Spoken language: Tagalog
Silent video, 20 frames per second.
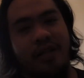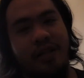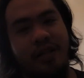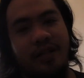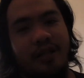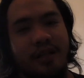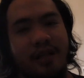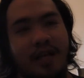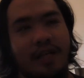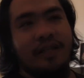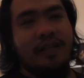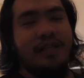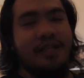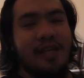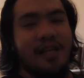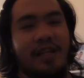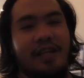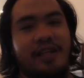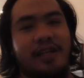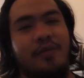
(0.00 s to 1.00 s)
Ayun,
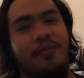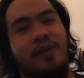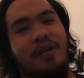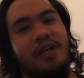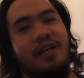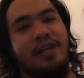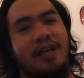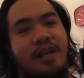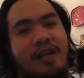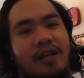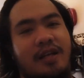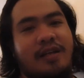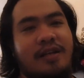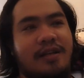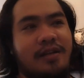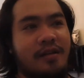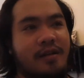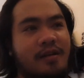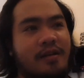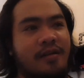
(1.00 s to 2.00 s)
nag-decide kami
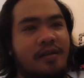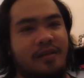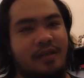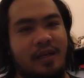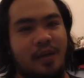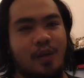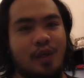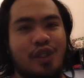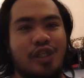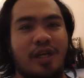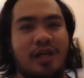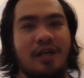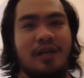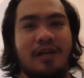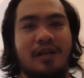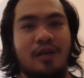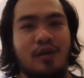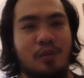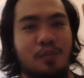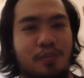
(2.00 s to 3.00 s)
na
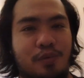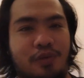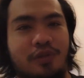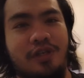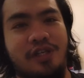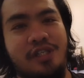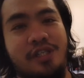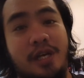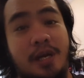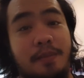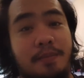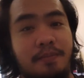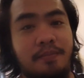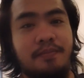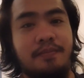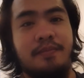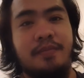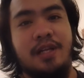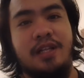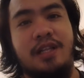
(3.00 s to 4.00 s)
gawin siyang computer
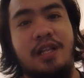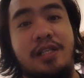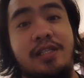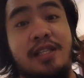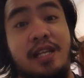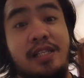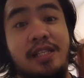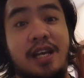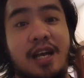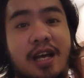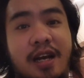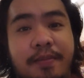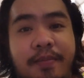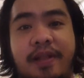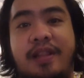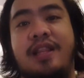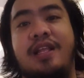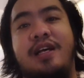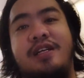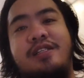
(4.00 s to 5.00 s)
shop. At least
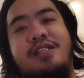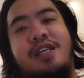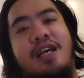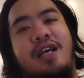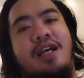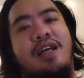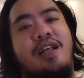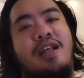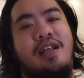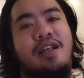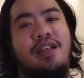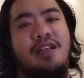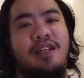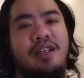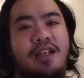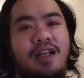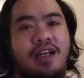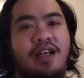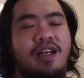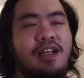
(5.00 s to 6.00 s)
nasa harapan lang siya.
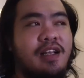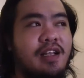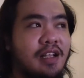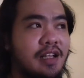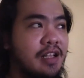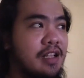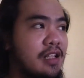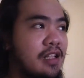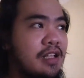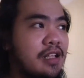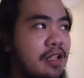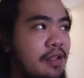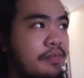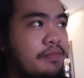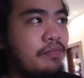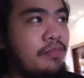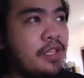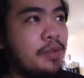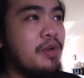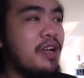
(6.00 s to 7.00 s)

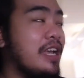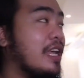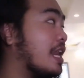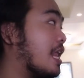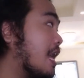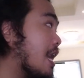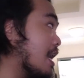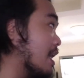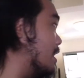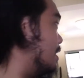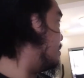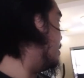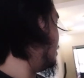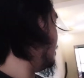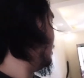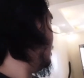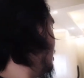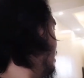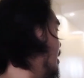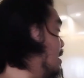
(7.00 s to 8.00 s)
Uh, hindi
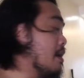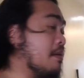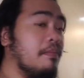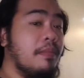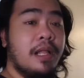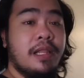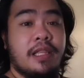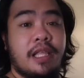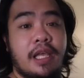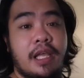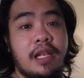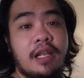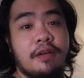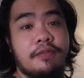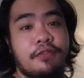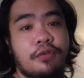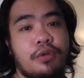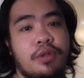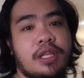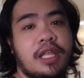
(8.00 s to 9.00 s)
makailangan
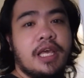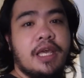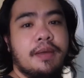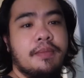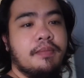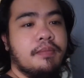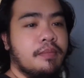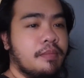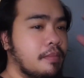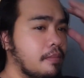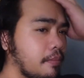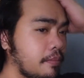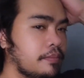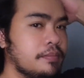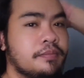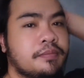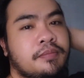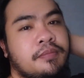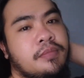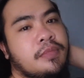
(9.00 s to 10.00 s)
bantayan ng full
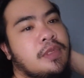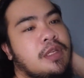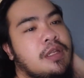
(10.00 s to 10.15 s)
time.